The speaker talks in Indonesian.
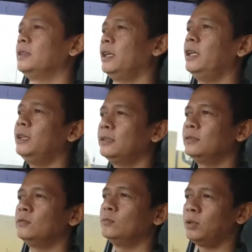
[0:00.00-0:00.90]
Jadi
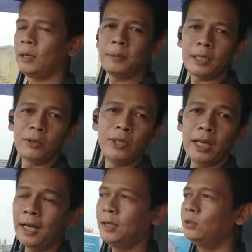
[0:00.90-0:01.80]
berapa
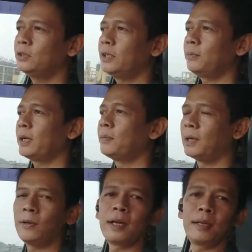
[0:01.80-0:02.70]
tahun yang lalu saya pernah
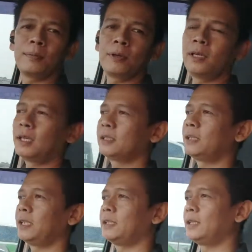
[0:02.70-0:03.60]
menawarkan produk
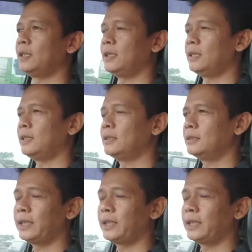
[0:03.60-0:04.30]
uh,